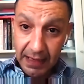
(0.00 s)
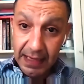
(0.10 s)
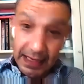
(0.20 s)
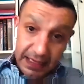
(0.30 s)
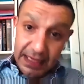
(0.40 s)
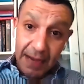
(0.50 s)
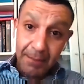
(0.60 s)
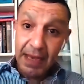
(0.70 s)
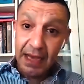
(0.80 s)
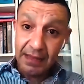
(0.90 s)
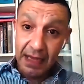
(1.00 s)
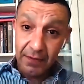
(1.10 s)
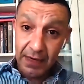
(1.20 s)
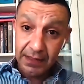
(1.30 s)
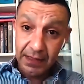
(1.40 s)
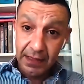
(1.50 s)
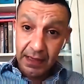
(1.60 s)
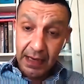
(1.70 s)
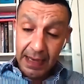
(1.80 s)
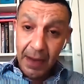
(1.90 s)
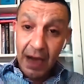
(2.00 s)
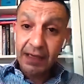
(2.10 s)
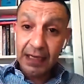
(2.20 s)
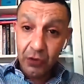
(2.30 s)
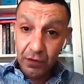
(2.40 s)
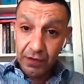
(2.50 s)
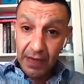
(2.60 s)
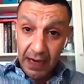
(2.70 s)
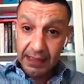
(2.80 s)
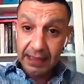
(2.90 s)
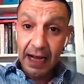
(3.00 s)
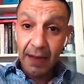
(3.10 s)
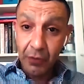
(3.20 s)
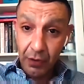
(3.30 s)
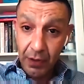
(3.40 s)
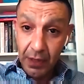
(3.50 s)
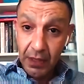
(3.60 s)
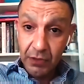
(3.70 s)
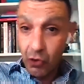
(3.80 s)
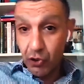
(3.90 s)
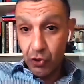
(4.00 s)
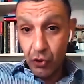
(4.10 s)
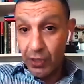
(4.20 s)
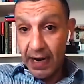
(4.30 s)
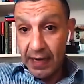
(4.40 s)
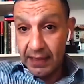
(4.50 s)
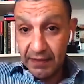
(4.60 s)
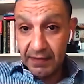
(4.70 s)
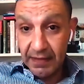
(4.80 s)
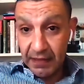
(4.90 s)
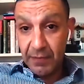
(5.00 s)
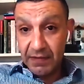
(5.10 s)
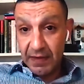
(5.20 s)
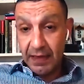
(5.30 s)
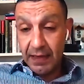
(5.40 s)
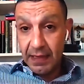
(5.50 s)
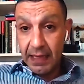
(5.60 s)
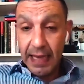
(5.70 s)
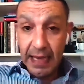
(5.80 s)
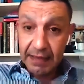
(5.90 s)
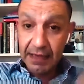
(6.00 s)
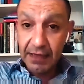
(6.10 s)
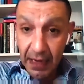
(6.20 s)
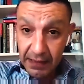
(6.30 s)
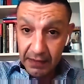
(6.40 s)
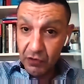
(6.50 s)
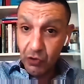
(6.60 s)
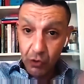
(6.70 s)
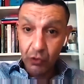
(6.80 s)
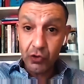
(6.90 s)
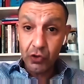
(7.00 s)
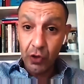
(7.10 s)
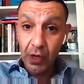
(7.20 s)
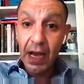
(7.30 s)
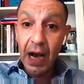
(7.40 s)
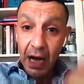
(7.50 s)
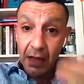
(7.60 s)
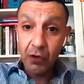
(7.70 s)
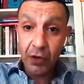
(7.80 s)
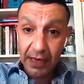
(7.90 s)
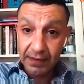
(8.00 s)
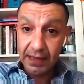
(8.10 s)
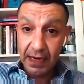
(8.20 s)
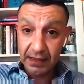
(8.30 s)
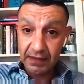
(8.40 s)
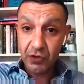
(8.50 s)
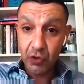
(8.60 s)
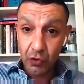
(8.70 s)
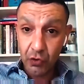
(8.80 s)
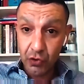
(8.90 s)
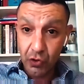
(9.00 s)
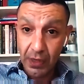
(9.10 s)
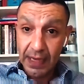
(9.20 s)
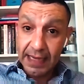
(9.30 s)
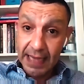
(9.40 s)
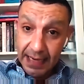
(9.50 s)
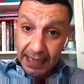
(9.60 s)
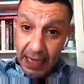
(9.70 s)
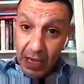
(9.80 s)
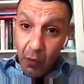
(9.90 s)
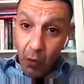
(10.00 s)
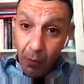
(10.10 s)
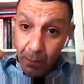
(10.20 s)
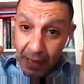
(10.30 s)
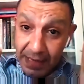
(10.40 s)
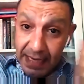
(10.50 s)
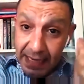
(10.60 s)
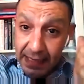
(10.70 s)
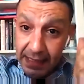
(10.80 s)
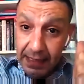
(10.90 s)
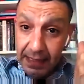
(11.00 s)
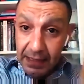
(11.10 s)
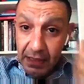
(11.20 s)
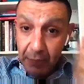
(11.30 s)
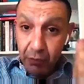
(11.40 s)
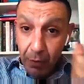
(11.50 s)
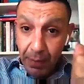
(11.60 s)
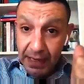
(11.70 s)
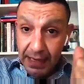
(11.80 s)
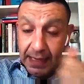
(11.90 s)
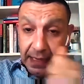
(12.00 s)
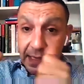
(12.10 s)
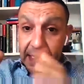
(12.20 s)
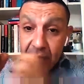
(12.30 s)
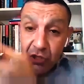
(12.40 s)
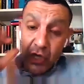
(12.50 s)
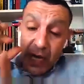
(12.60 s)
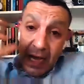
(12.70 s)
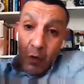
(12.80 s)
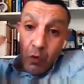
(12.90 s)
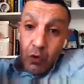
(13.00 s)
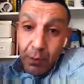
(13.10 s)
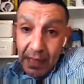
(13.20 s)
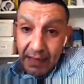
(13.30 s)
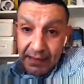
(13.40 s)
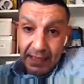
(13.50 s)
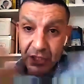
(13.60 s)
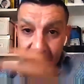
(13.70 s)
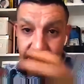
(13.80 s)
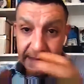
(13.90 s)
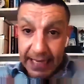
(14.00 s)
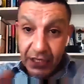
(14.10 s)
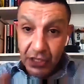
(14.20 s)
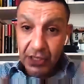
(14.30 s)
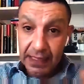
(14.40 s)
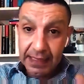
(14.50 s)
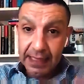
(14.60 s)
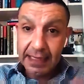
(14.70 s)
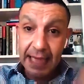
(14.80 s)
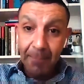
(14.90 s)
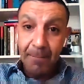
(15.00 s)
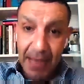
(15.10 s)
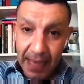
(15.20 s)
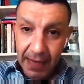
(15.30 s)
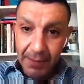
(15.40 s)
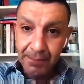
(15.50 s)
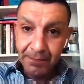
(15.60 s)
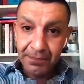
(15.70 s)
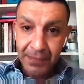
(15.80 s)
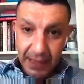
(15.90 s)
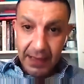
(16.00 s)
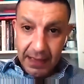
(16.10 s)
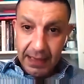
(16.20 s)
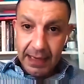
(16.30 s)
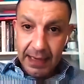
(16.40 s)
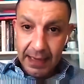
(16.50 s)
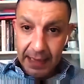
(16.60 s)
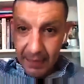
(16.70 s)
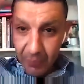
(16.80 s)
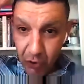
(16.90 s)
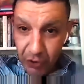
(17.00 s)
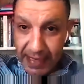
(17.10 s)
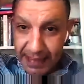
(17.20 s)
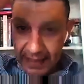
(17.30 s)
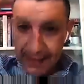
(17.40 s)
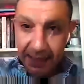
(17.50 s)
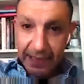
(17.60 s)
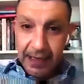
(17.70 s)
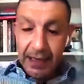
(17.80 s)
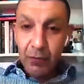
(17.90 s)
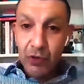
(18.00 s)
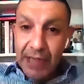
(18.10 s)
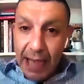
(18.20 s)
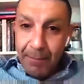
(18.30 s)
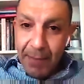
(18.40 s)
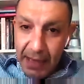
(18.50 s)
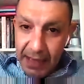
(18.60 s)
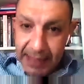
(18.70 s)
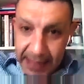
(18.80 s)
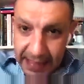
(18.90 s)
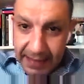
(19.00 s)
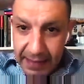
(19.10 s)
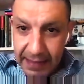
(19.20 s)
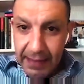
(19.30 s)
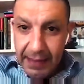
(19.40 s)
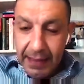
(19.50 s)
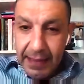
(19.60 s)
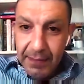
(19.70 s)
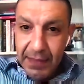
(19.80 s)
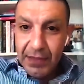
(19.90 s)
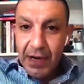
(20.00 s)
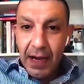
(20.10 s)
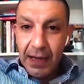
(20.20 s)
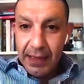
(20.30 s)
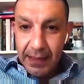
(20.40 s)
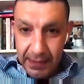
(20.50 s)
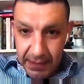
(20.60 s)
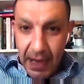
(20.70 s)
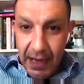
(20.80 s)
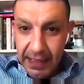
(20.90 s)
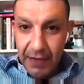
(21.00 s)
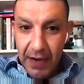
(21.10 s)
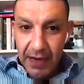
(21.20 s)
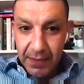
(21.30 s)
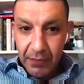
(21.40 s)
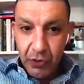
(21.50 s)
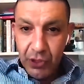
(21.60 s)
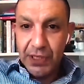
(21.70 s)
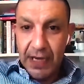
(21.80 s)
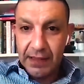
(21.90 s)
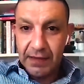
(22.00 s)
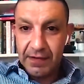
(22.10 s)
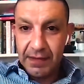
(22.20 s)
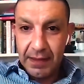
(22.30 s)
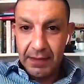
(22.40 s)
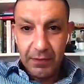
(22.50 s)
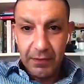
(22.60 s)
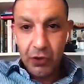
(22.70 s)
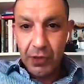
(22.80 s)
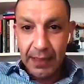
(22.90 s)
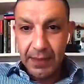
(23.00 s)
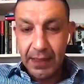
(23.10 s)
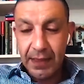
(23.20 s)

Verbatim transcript: Evet. Yapmayanlar var. Hep ARGE diyoruz ya, ARGE ne yapıyor? Dogecoin'in ARGE'si zayıf mesela. Ether'in ARGE'si çok güçlü. Algorand'ın ARGE'si çok güçlü. Yani o parayı, kripto parayı çağa uyumlandıracak değişiklikleri yapmaya e, muktedir. Bunu yapmaya niyetli bir e, arge var mı bu işin arkasında? Çok önemli.